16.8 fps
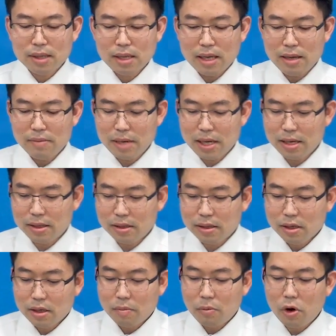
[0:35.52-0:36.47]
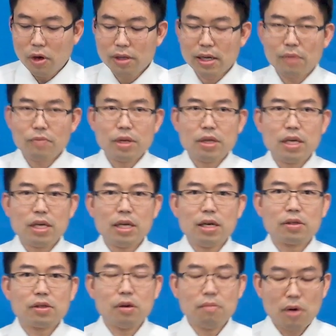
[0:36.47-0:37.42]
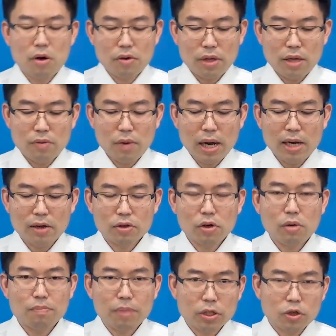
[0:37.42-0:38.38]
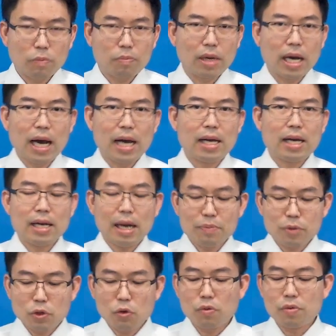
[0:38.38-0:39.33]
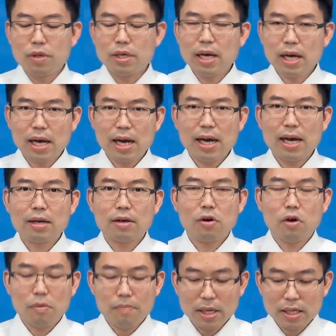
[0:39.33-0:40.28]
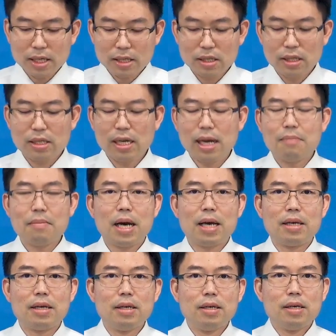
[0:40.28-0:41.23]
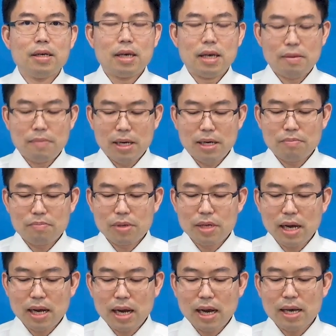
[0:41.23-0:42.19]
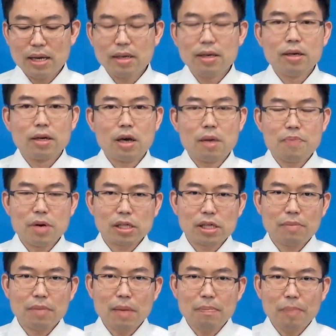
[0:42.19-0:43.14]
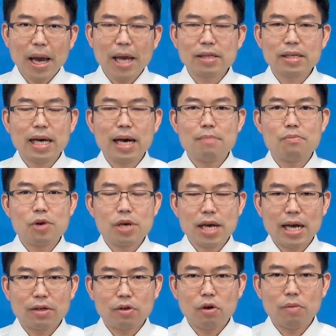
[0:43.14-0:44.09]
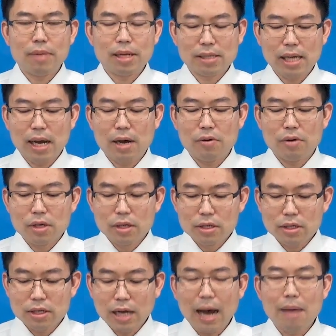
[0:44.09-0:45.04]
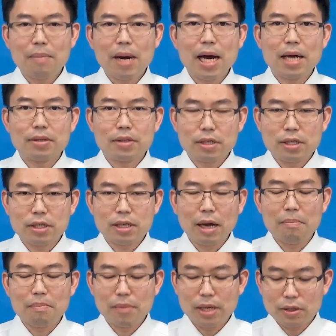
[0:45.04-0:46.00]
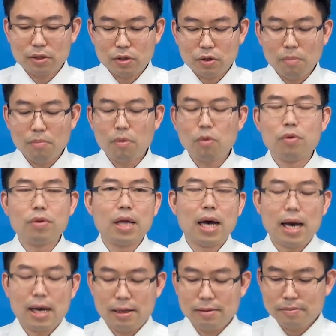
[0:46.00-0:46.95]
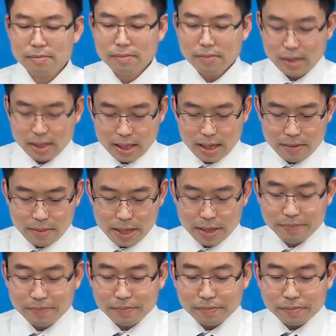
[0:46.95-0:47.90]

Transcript: เอเมนเพราะนั้นวันนี้เราต้องมองเห็นว่าเราต้องประสบการณ์และรับสุขเนื้อหาของพันธสัญญาใหม่เอเมนเพื่ออะไรก็เพื่อทำให้แผนการบริหารของพระเจ้าสามารถสำเร็จสมบูรณ์ได้เอเมน